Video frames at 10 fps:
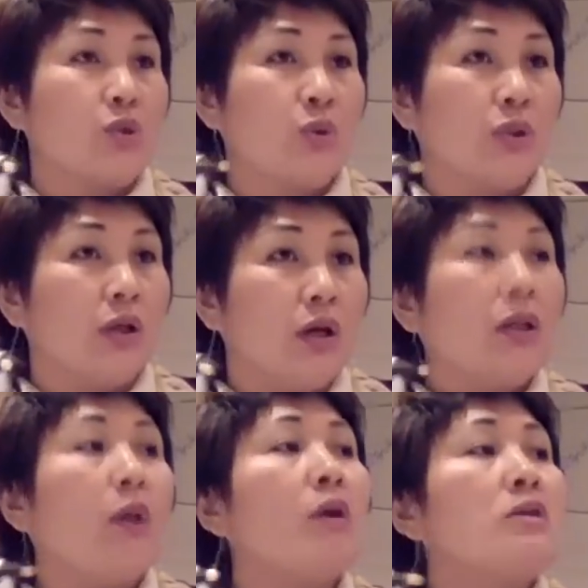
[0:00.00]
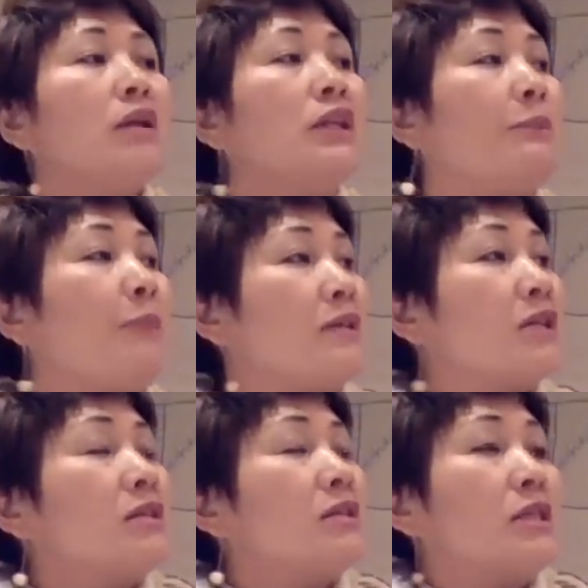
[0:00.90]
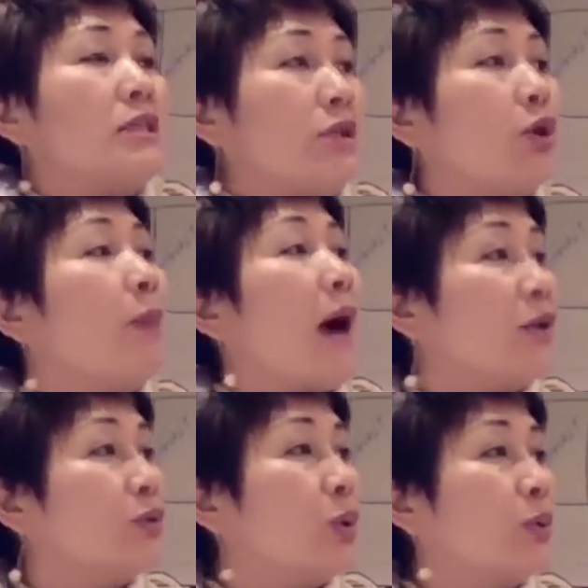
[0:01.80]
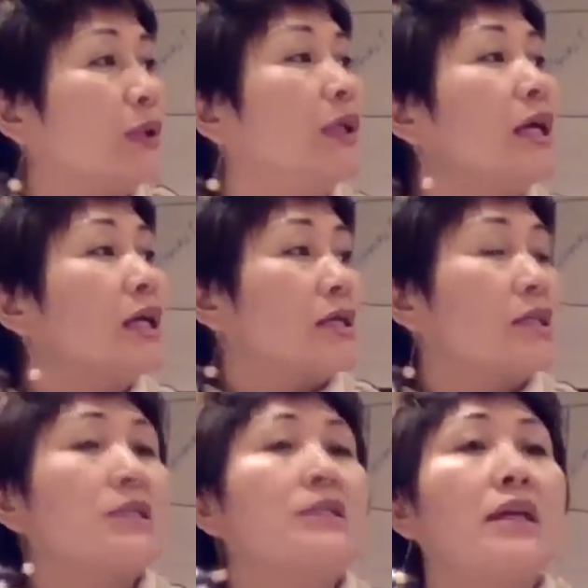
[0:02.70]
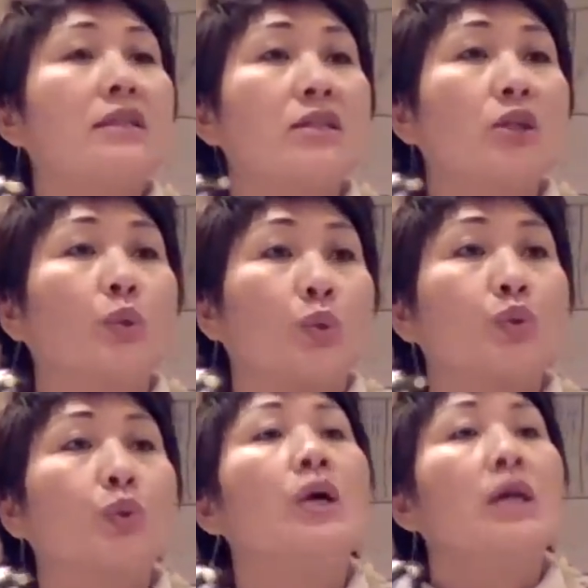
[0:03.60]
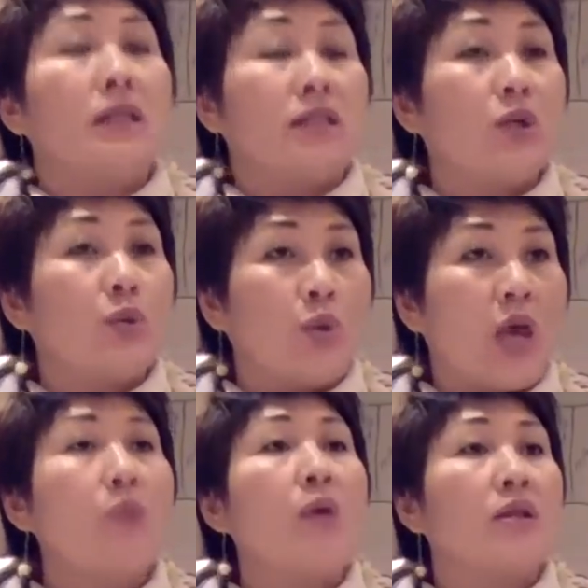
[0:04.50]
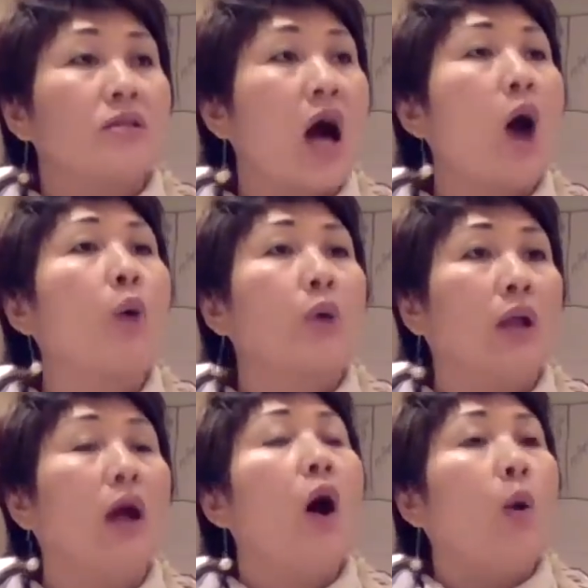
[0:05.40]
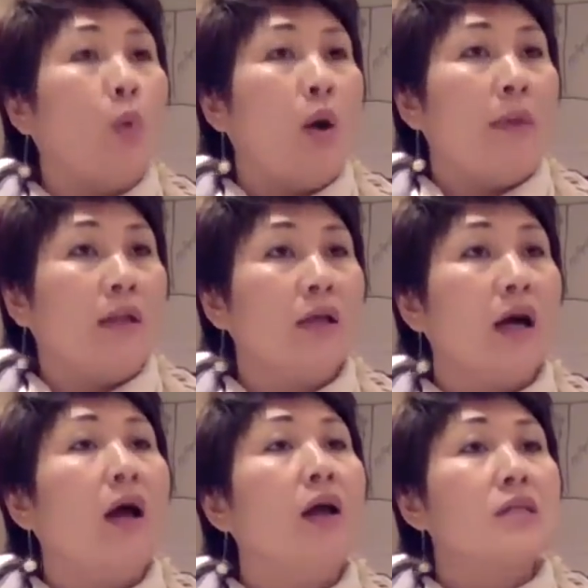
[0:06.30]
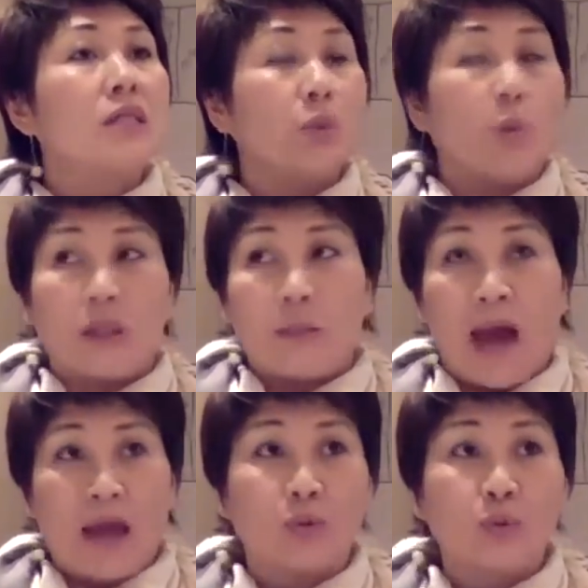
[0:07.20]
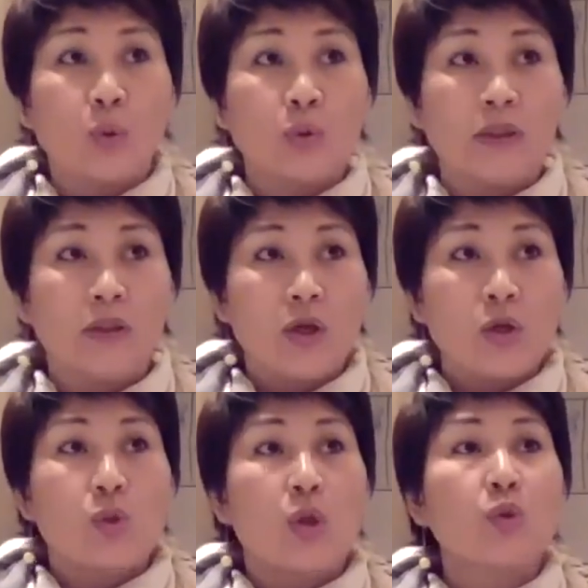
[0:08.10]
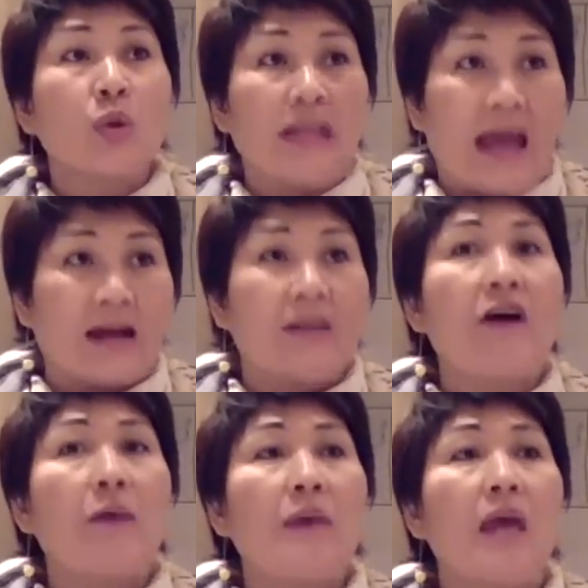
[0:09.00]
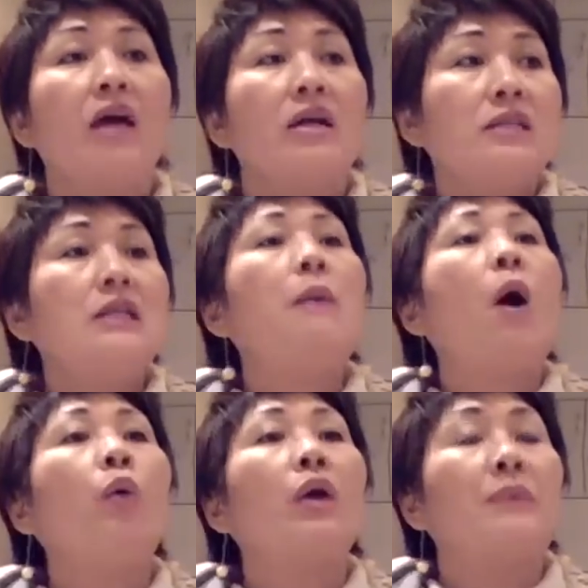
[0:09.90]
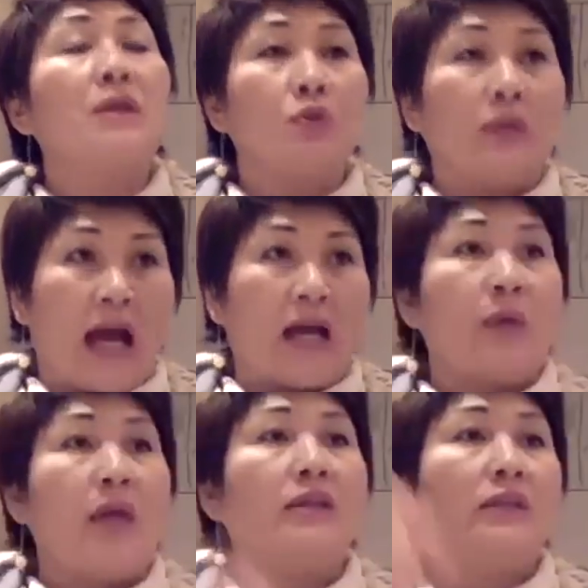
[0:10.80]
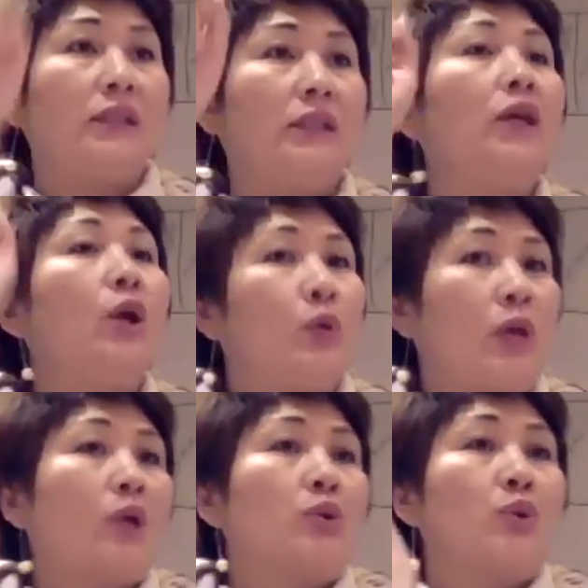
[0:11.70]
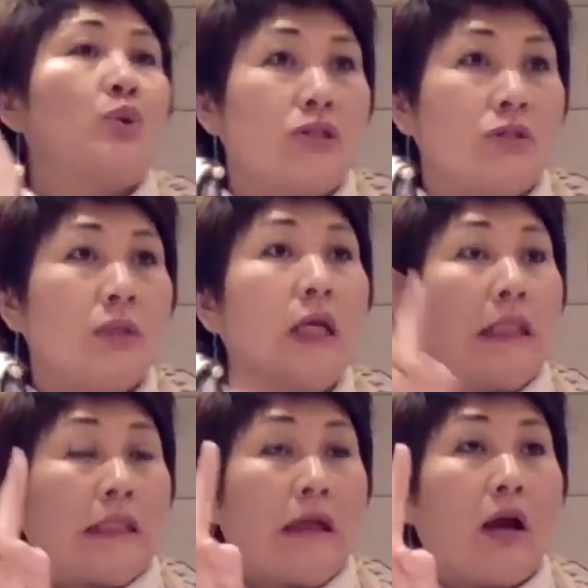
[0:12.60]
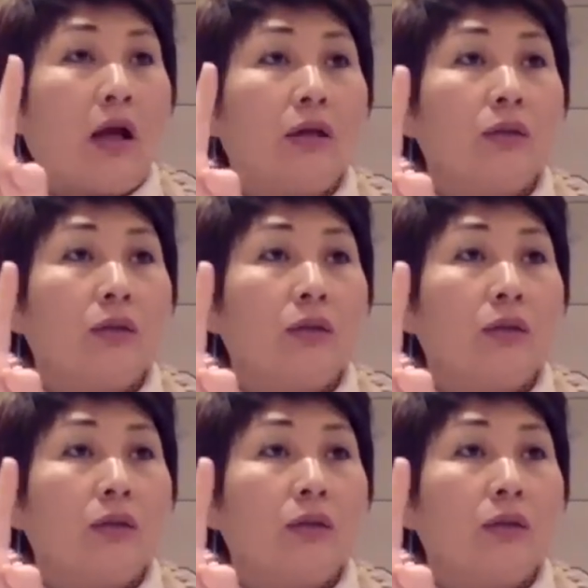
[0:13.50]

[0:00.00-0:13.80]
去，那么人体本身自己有排毒功能，可是今天这些毒素已经远远超越了我们的自我的排毒功能。所以说，两个方面，细胞会病就两个原因：第一，营养缺失；第二，